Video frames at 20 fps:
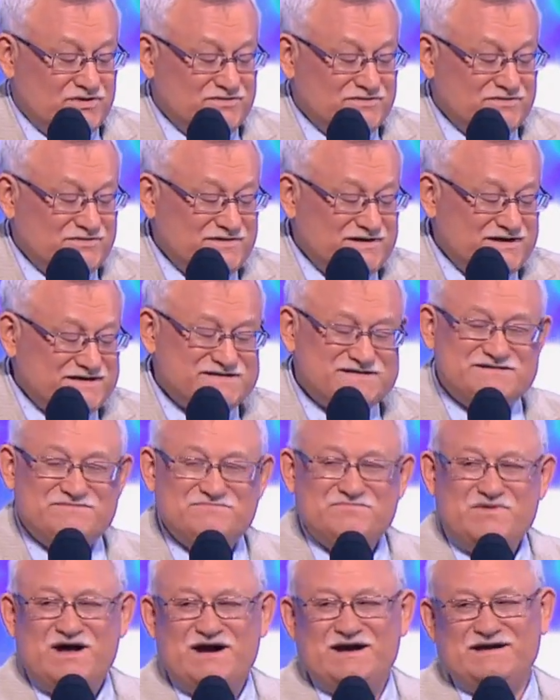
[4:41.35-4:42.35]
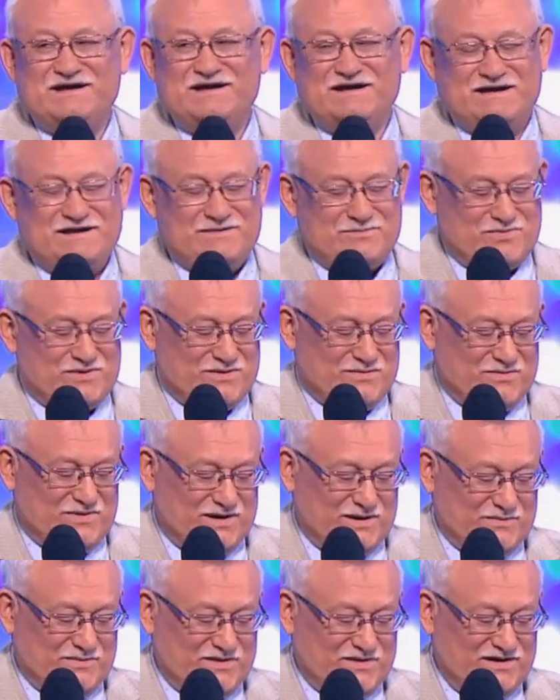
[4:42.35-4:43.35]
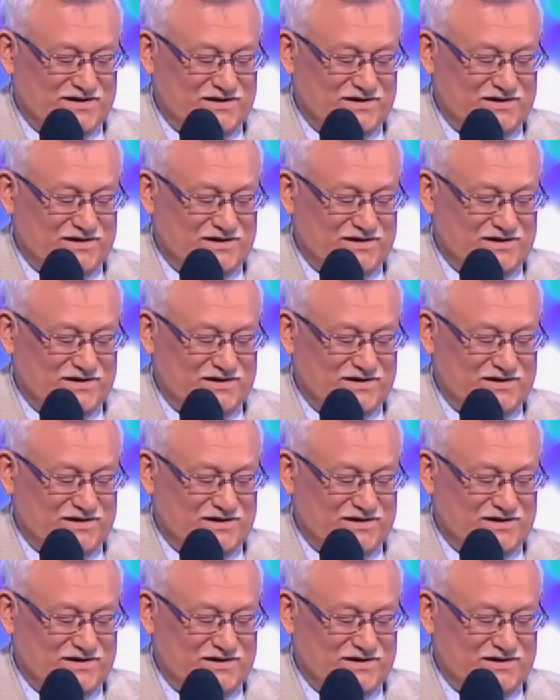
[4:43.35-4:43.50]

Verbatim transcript: Но есть маленькие проблемы.